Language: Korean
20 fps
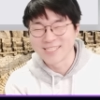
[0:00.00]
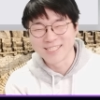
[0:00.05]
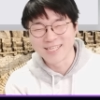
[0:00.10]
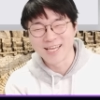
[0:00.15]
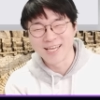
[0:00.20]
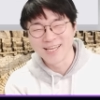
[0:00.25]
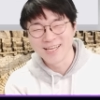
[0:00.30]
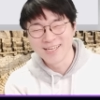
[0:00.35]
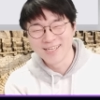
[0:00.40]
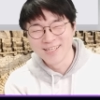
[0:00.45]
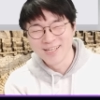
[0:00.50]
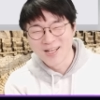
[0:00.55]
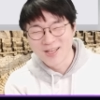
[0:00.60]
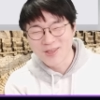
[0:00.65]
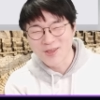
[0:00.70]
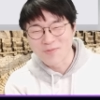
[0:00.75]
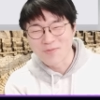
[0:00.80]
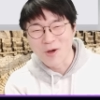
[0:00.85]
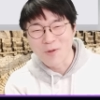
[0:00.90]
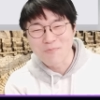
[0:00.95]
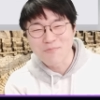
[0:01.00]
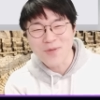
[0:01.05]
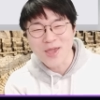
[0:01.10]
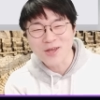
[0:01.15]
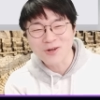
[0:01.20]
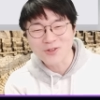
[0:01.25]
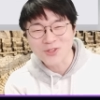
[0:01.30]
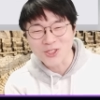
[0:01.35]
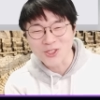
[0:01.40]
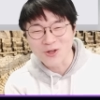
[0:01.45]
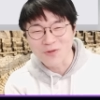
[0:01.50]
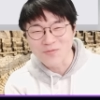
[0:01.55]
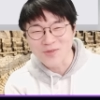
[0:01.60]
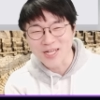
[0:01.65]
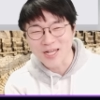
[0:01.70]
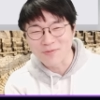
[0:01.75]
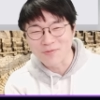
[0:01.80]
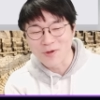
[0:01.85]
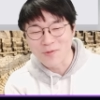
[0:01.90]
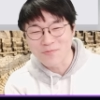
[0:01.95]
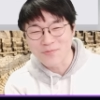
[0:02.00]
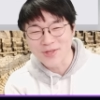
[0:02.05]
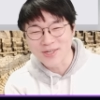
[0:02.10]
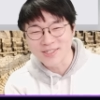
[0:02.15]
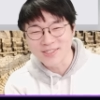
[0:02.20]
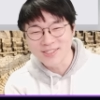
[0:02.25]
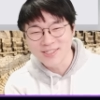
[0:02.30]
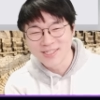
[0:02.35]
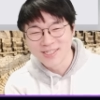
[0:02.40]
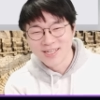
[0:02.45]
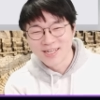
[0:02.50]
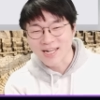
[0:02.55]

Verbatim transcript: 이게 이게 몇 배를 뛴 겁니까 몇 배를?